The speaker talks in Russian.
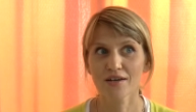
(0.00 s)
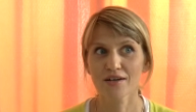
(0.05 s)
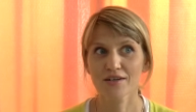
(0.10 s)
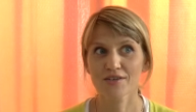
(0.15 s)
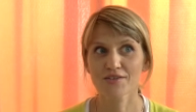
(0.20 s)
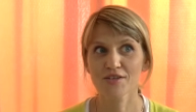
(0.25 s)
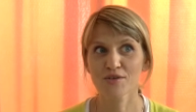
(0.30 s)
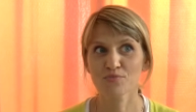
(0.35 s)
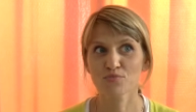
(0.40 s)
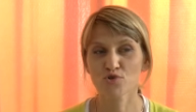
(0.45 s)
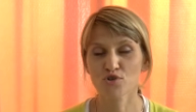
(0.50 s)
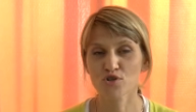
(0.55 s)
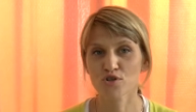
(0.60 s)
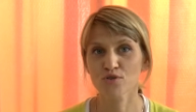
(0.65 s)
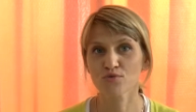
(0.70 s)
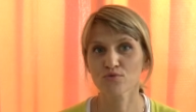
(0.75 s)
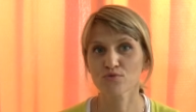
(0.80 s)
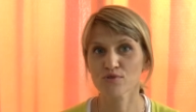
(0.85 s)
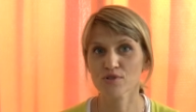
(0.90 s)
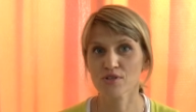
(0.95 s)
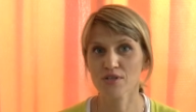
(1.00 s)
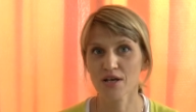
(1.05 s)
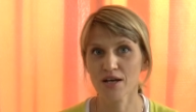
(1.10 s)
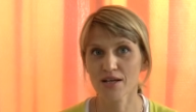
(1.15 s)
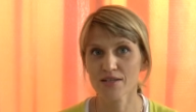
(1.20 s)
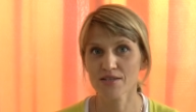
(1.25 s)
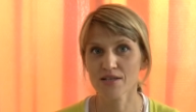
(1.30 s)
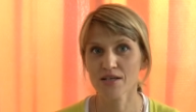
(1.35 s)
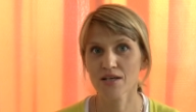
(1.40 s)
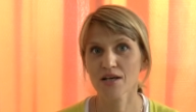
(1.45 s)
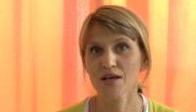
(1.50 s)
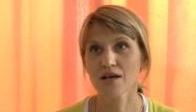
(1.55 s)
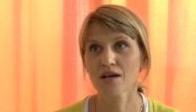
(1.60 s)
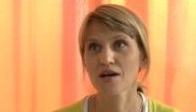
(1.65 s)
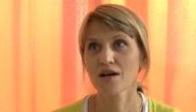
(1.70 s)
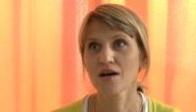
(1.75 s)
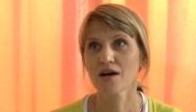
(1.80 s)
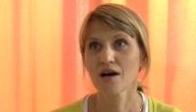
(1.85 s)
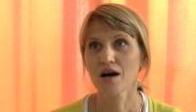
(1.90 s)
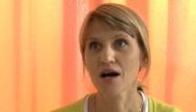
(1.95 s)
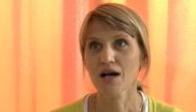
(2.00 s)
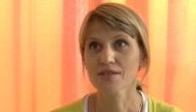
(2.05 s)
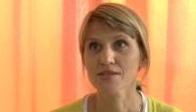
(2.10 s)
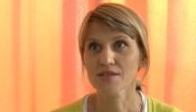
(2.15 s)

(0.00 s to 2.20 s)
где можно узнать о